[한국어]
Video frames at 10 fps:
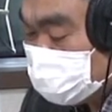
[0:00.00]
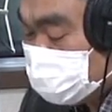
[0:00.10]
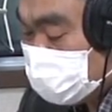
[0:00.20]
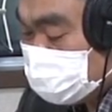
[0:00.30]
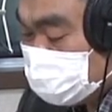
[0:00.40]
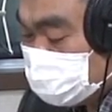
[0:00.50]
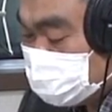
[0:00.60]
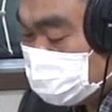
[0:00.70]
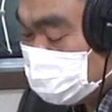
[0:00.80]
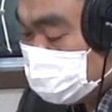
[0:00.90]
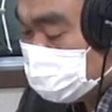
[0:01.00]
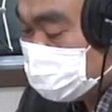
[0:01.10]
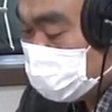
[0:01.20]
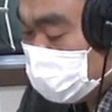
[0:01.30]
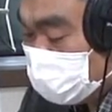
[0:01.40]
언제쯤
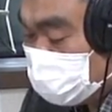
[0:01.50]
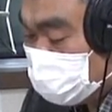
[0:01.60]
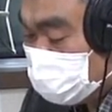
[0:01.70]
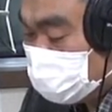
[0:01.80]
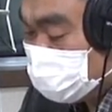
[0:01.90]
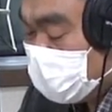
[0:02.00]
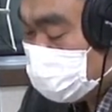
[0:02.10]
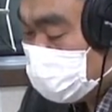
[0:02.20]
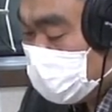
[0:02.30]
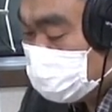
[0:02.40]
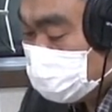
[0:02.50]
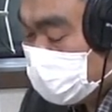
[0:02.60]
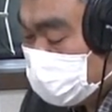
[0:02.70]
출산했고 그럼 만약에 그